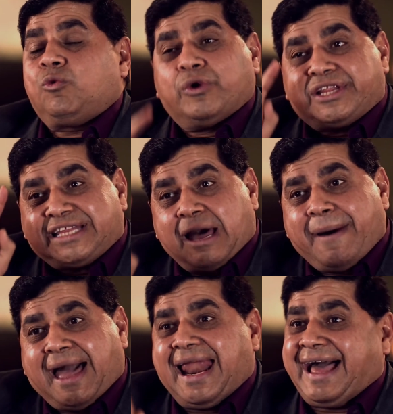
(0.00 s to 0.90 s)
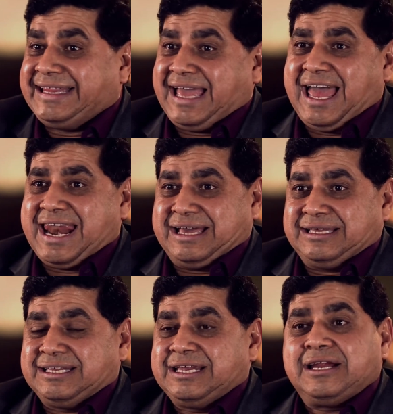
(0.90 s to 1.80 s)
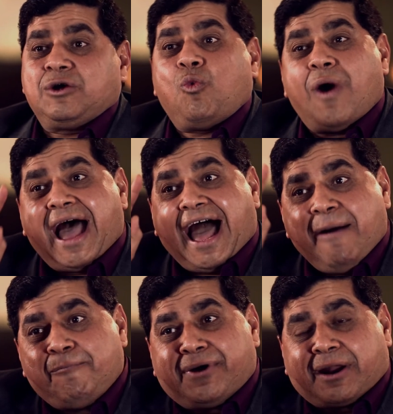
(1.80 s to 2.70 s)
واتبع العدالة وأحب